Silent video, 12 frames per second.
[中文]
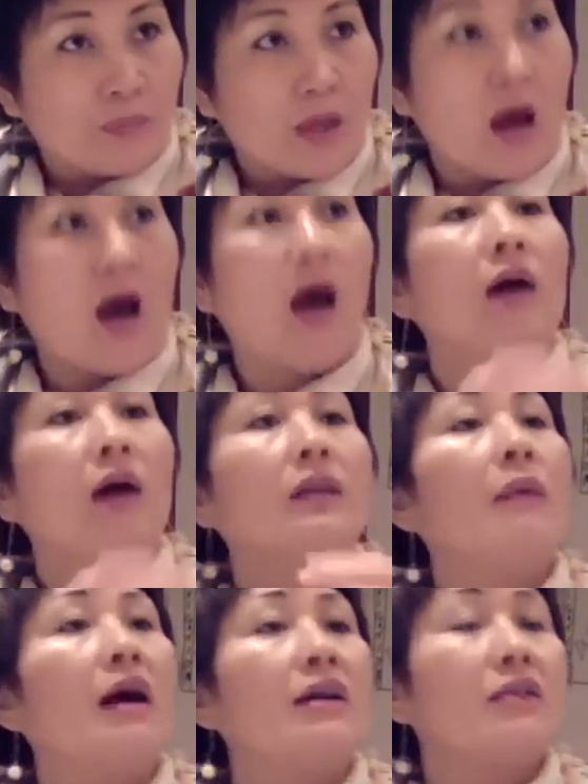好，那
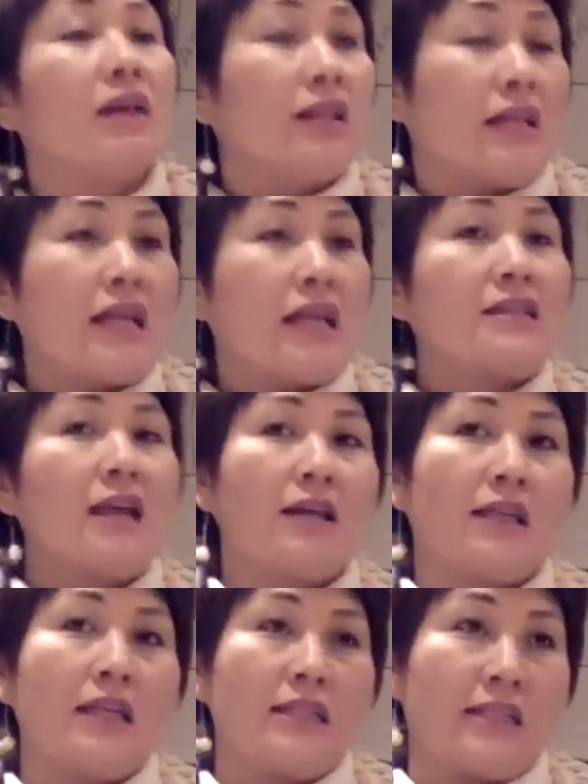么你再这
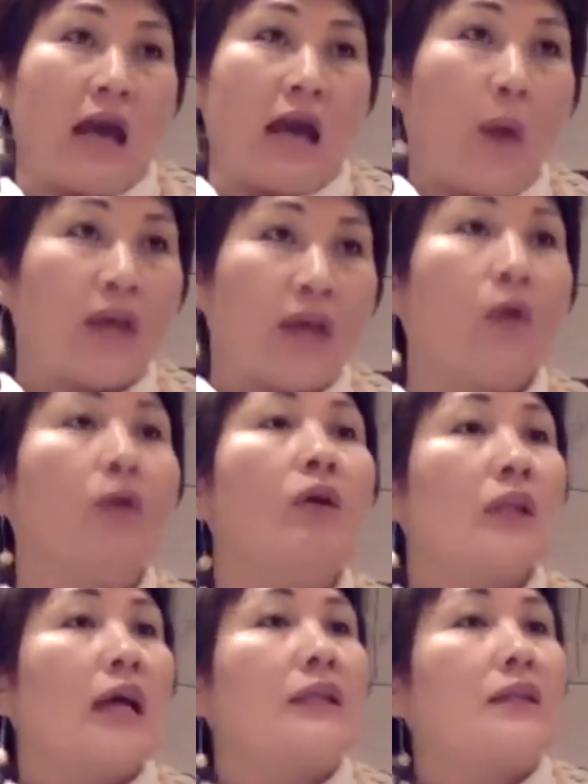样一讲完以后，
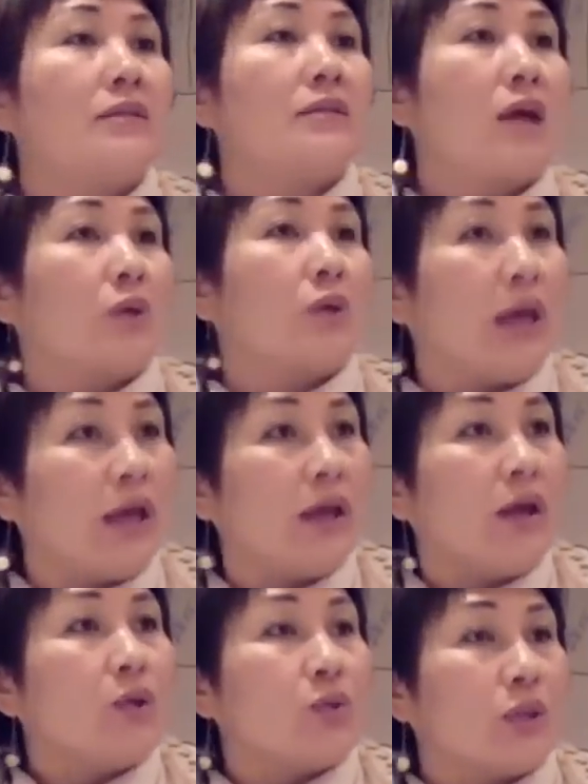他听上去哎，
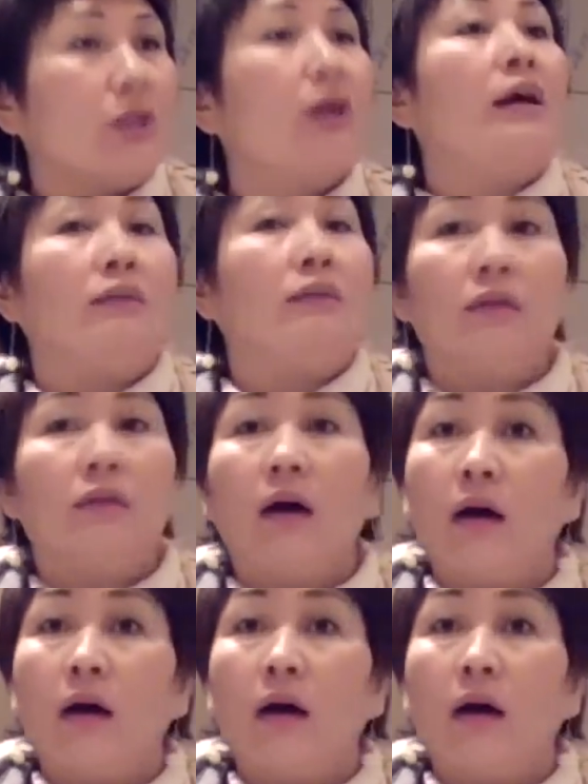觉得很，